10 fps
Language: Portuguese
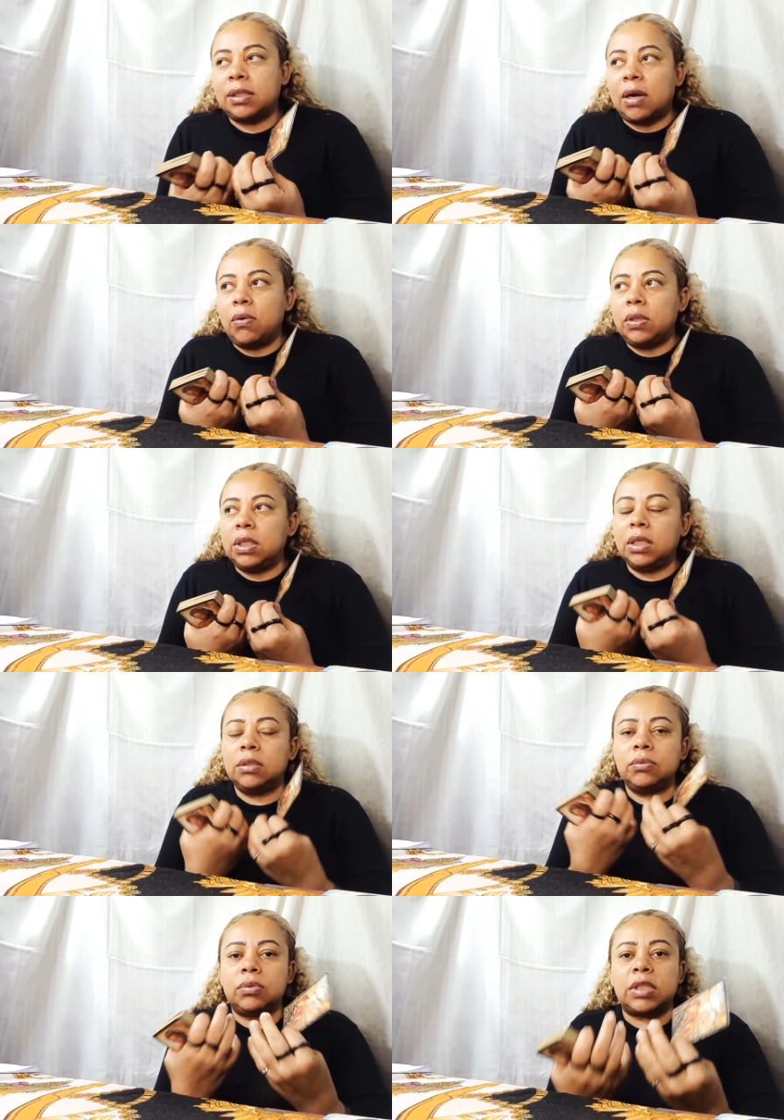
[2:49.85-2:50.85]
tá
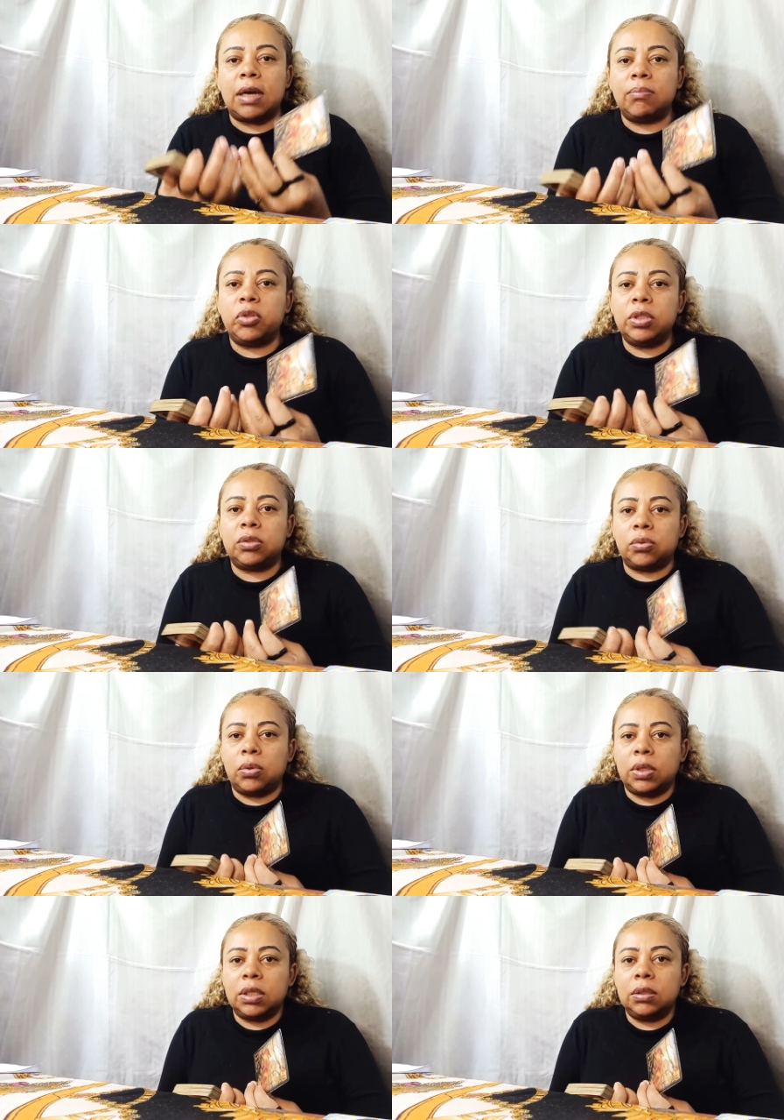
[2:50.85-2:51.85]
olhando, tá
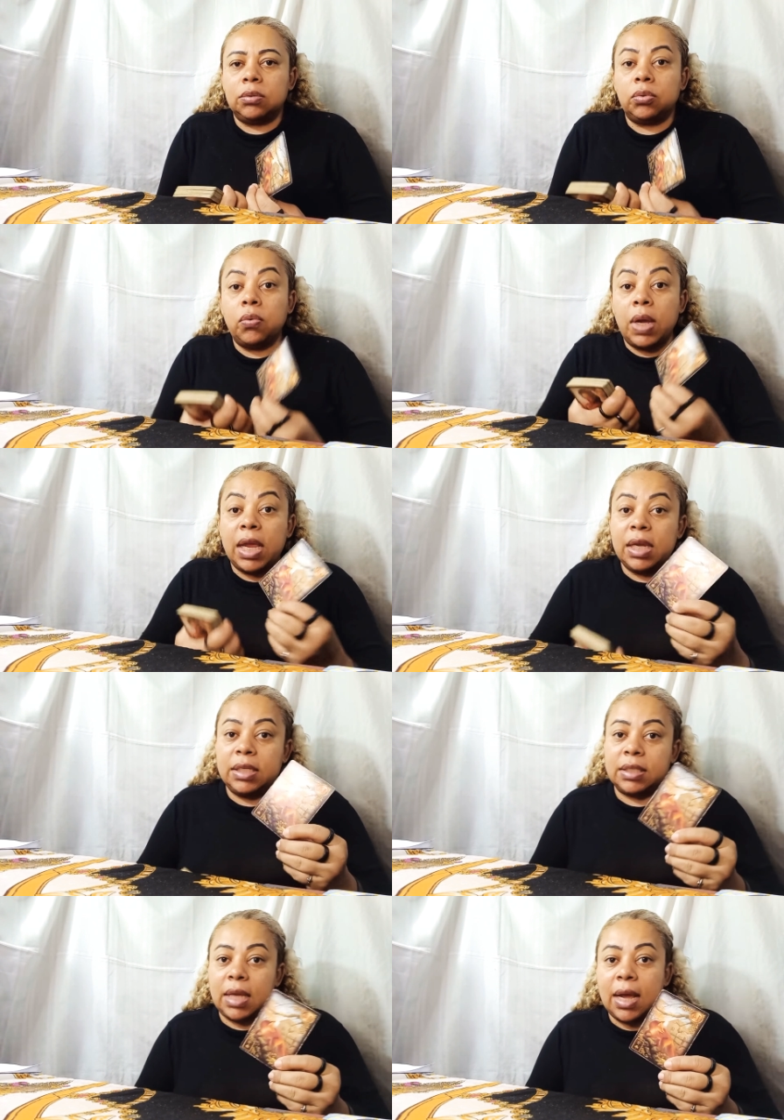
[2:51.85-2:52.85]
monitorando o
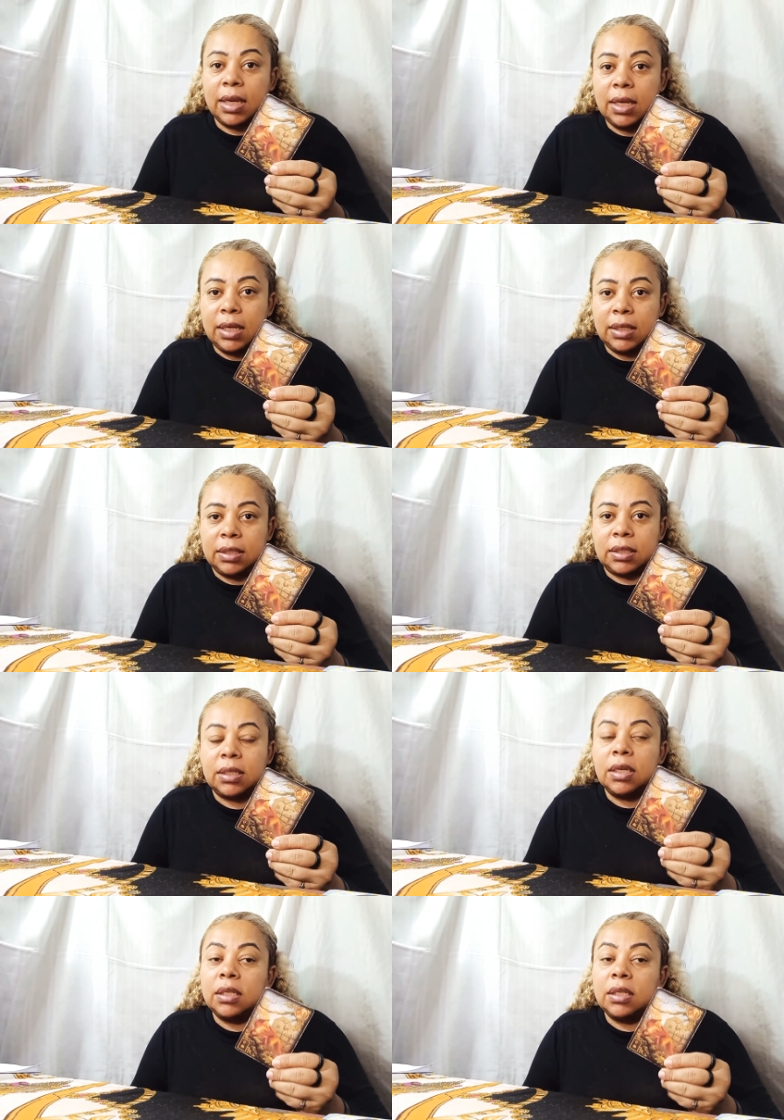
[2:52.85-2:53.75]
ex, a ex,